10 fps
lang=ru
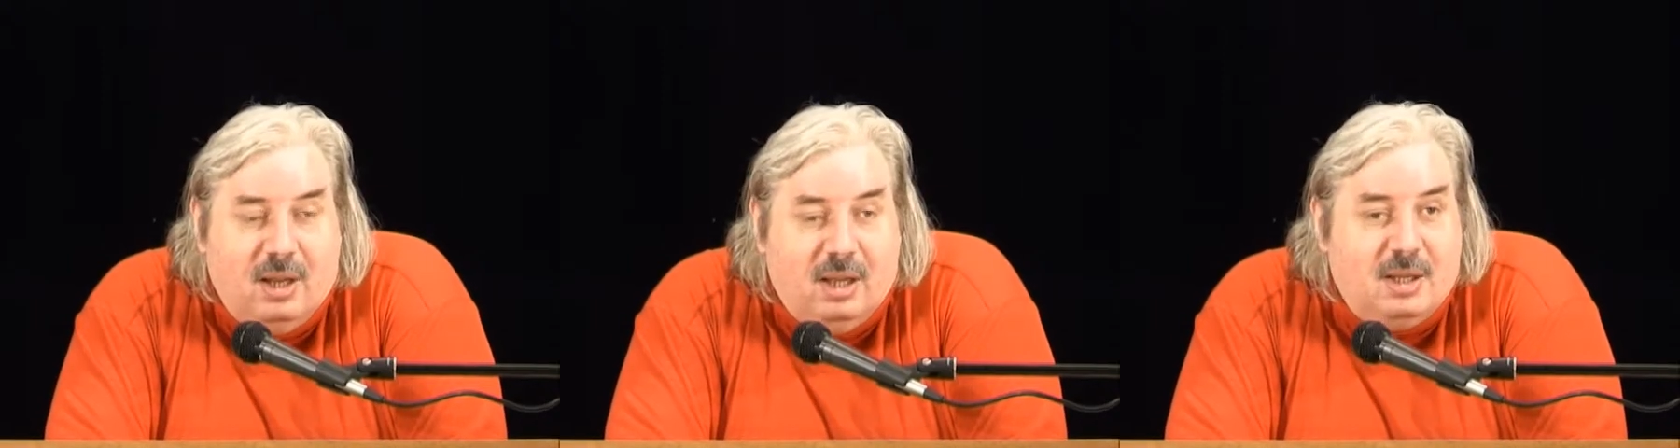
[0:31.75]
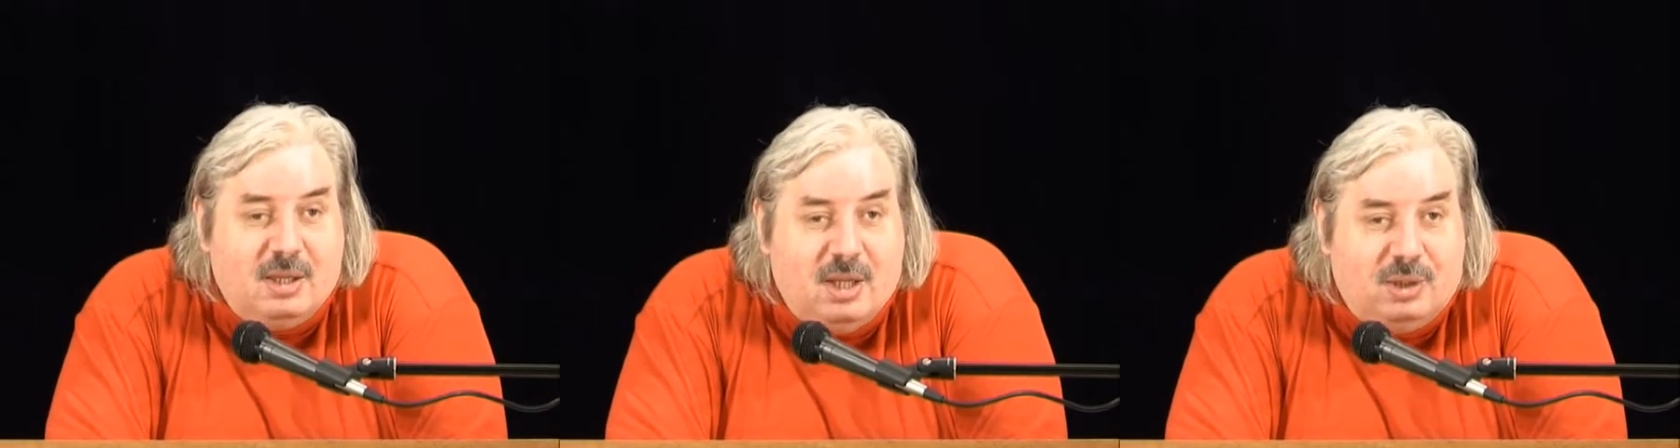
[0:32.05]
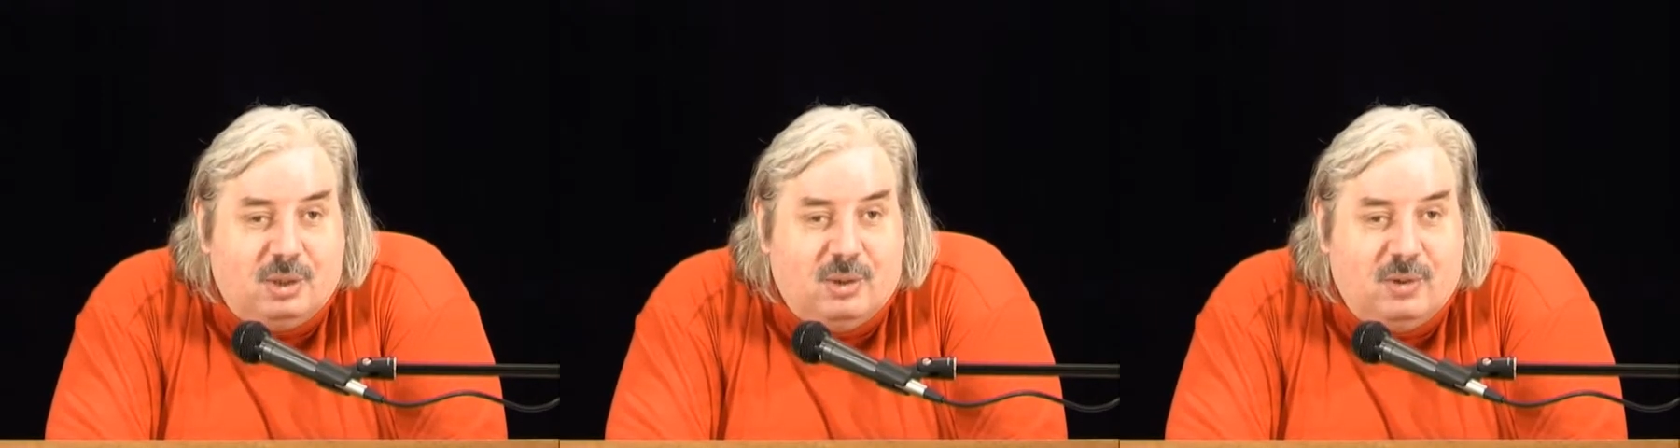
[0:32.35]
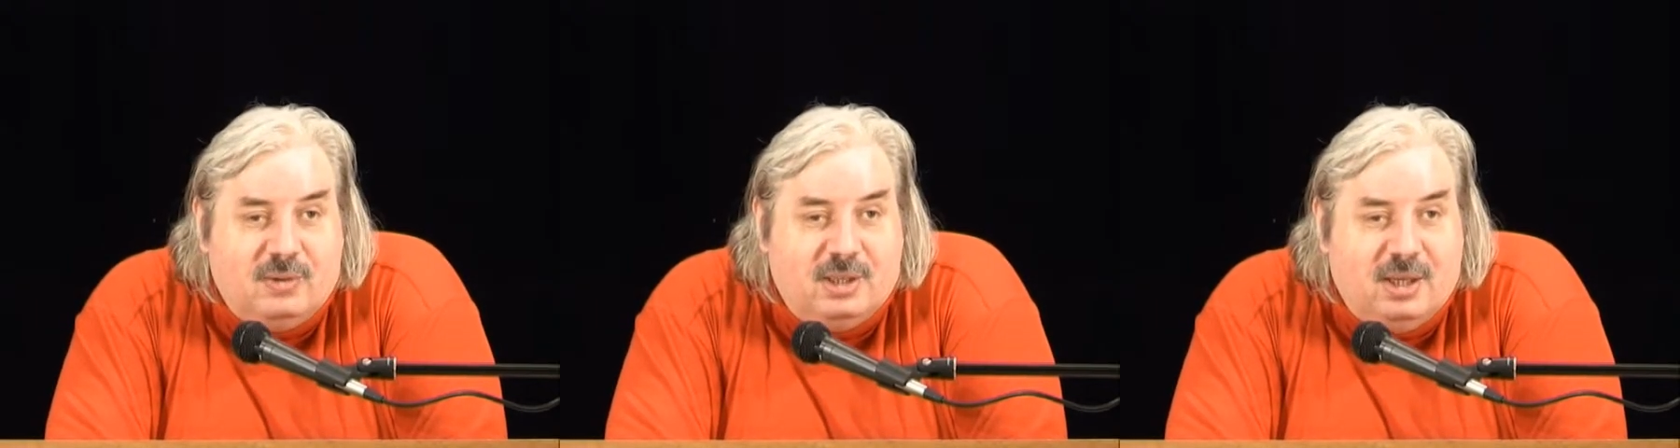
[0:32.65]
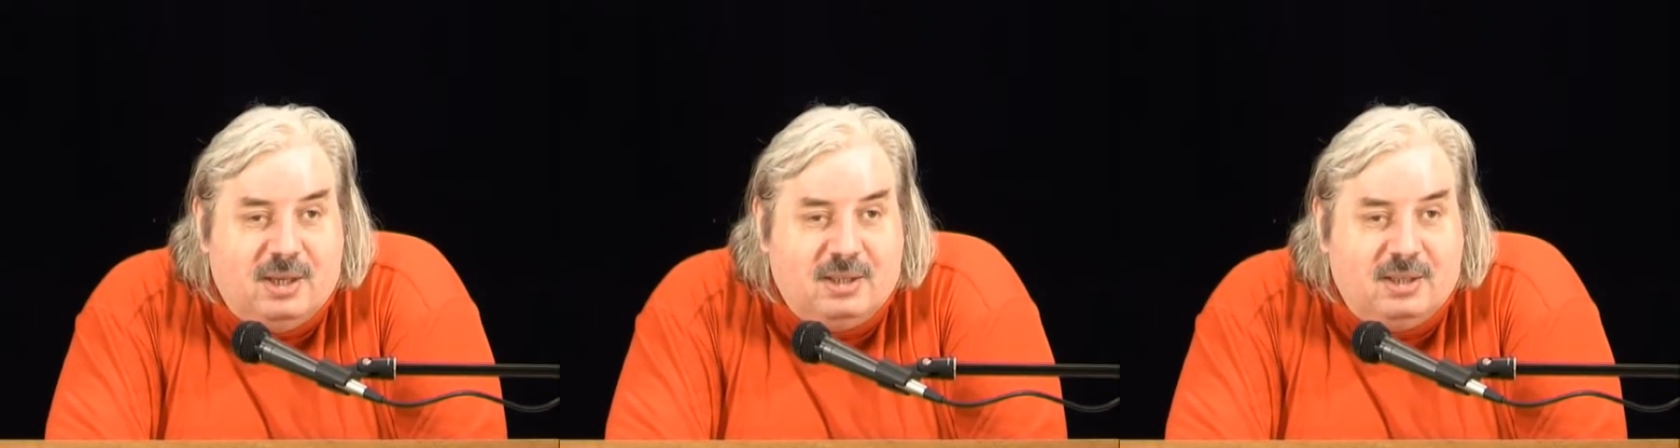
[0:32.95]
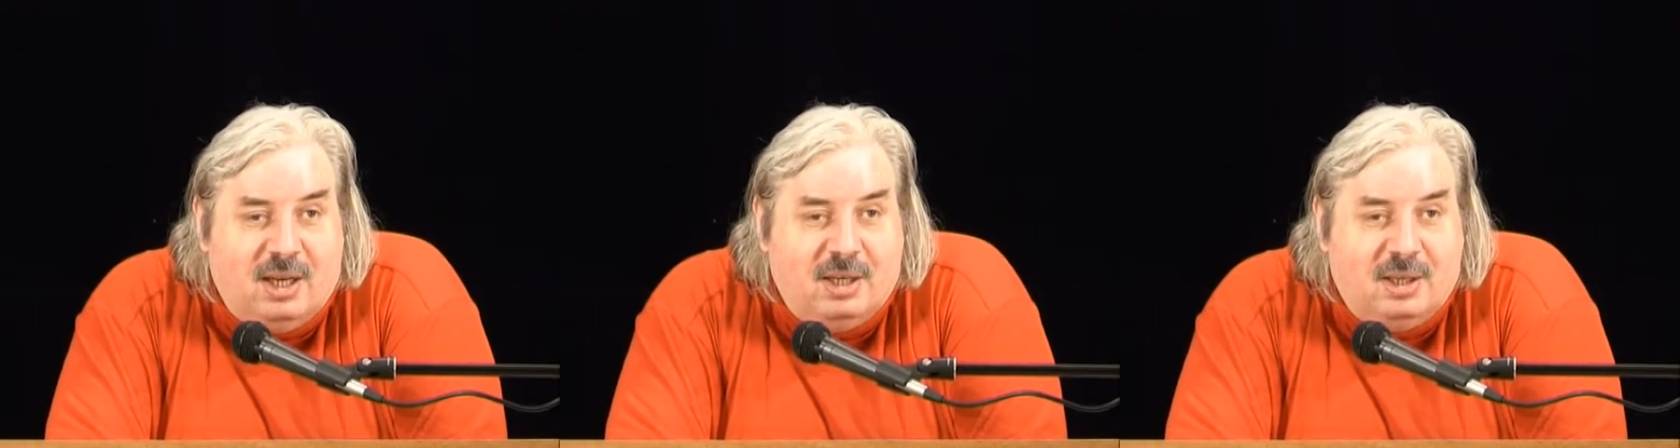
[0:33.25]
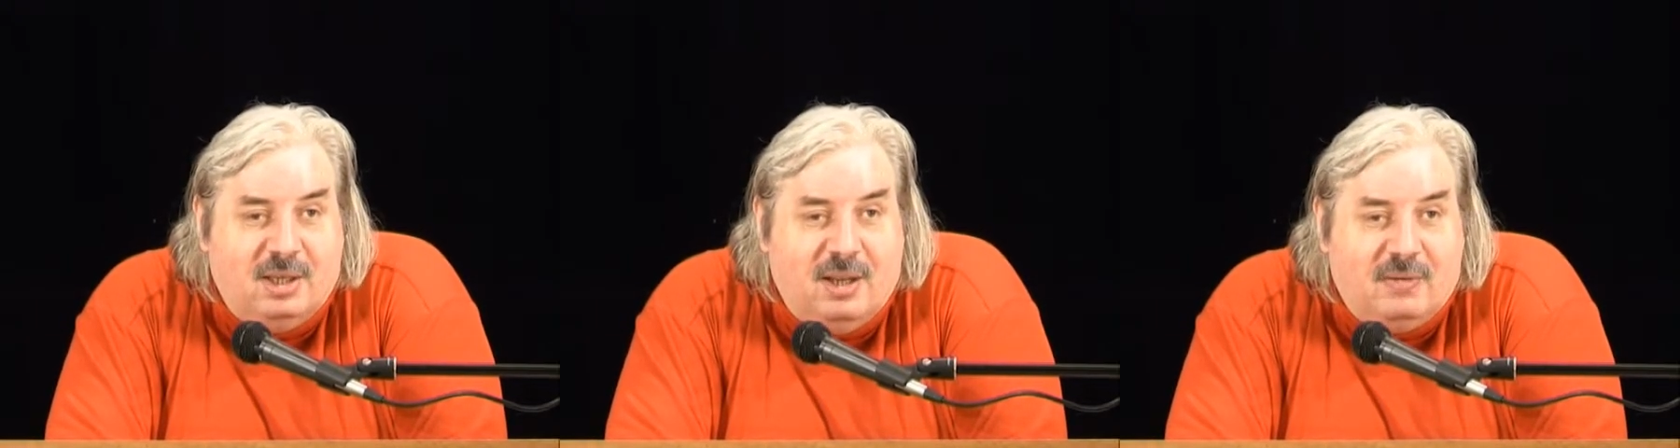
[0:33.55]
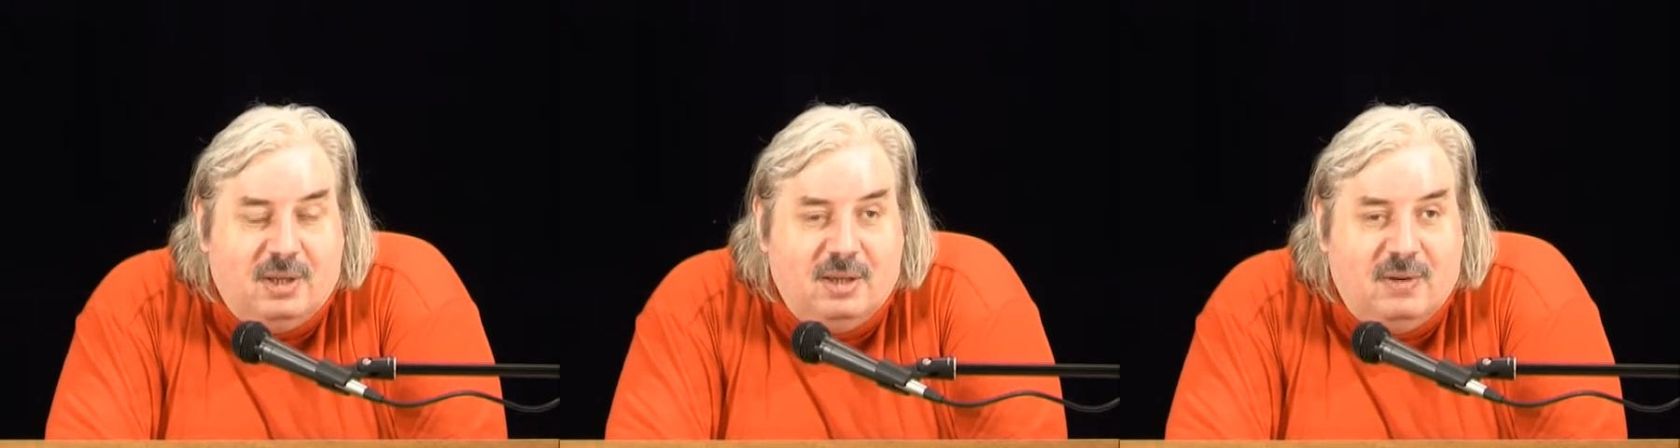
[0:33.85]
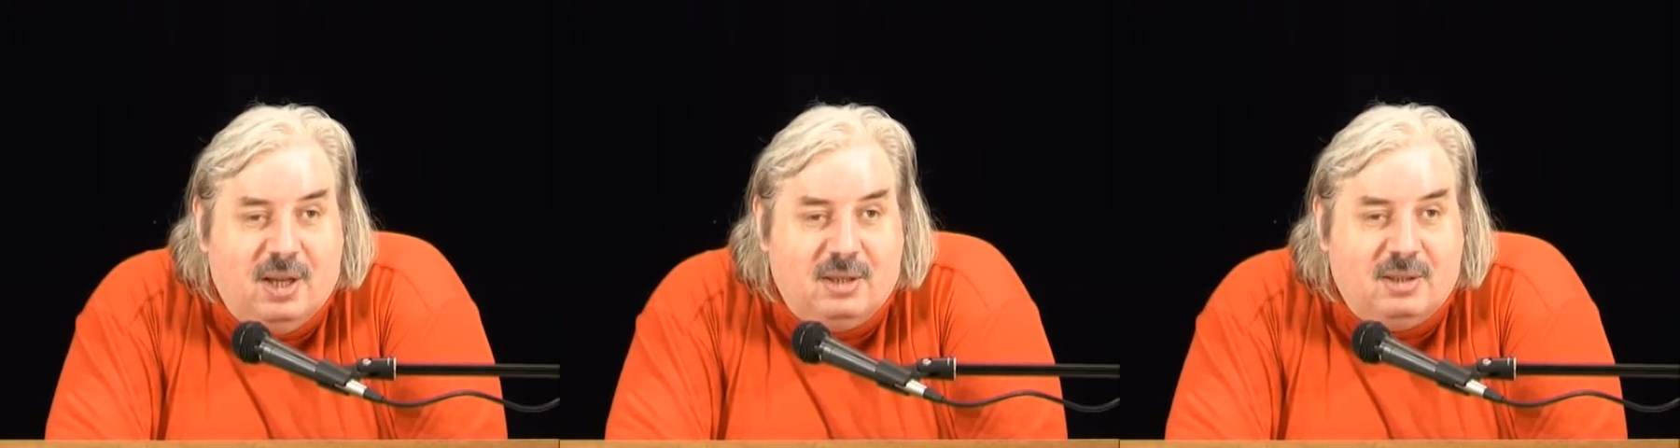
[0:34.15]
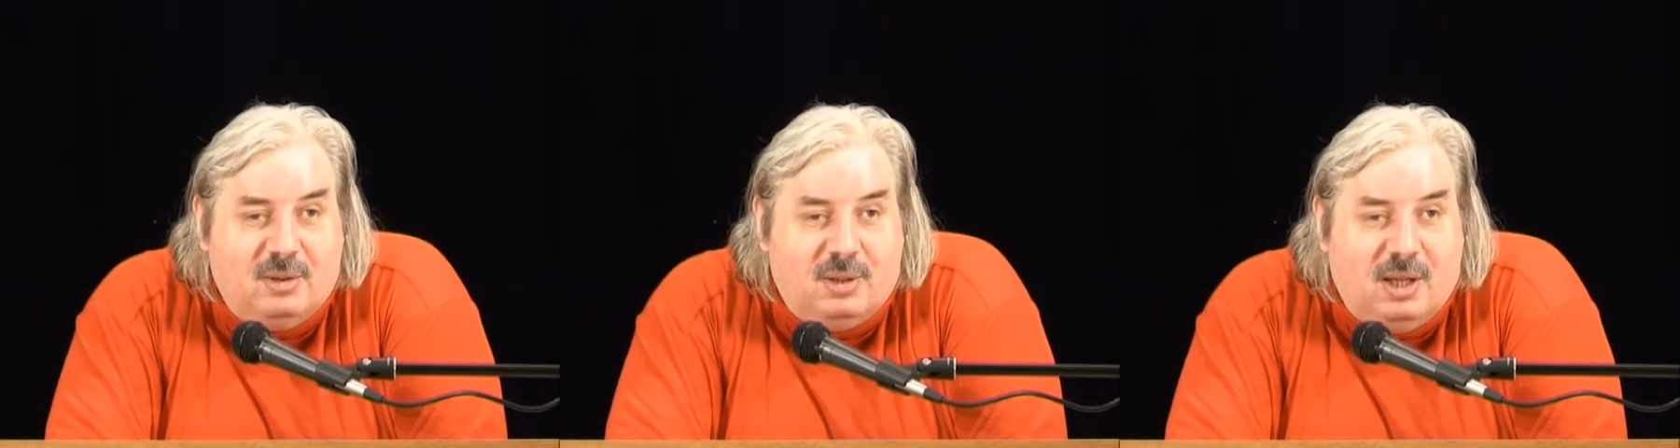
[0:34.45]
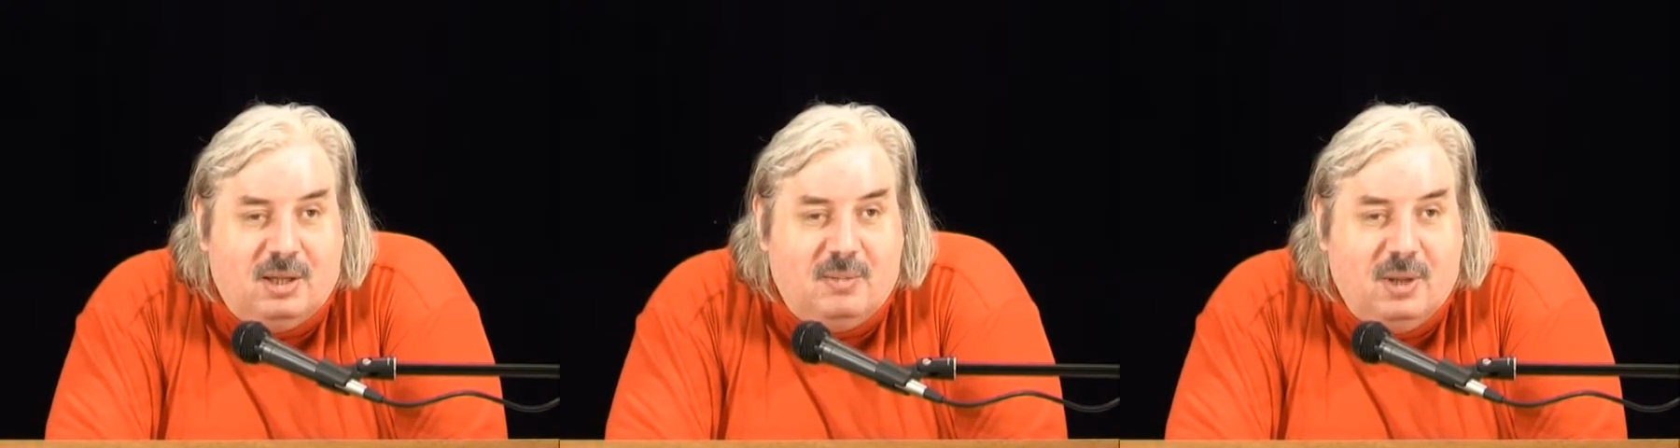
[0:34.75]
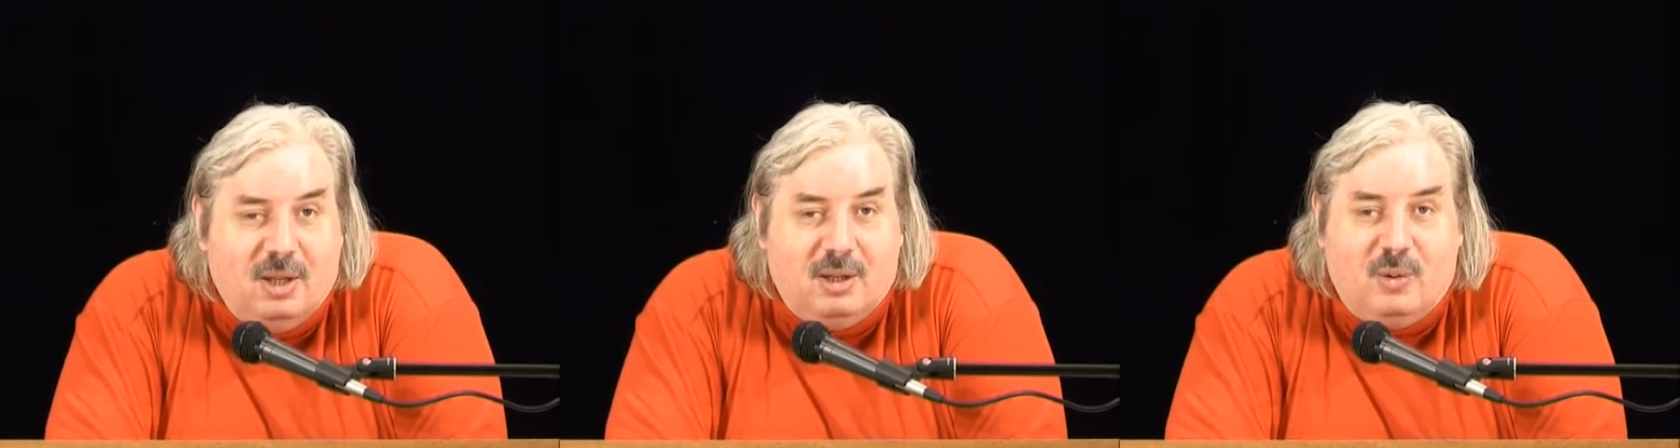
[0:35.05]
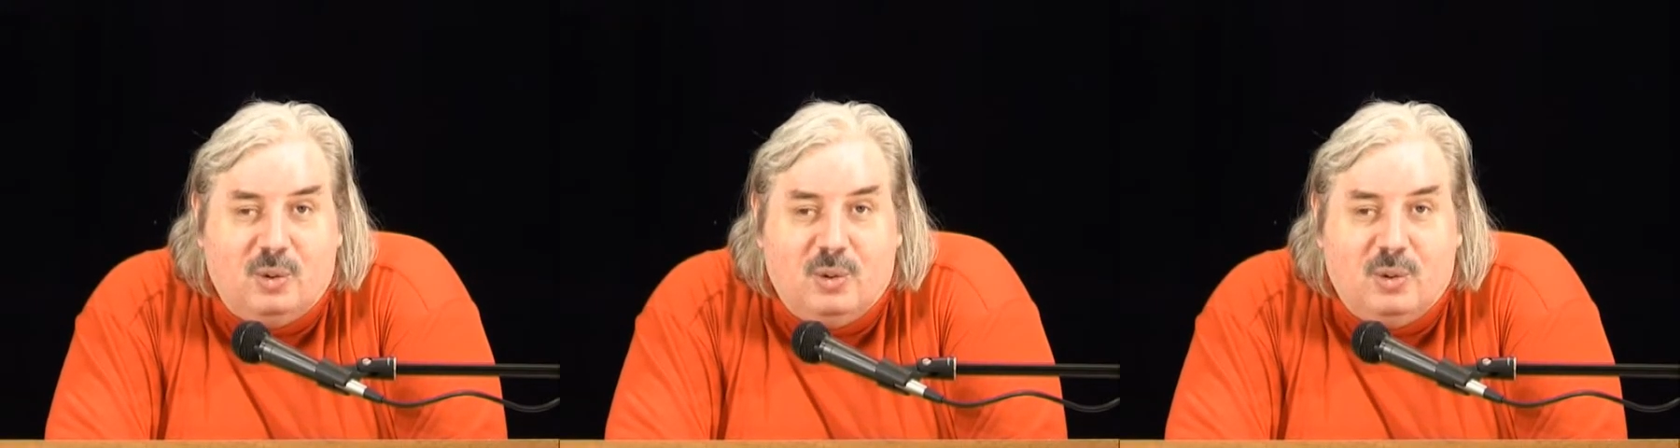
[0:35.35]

это не значит, что все залежи нефти являются результатом того,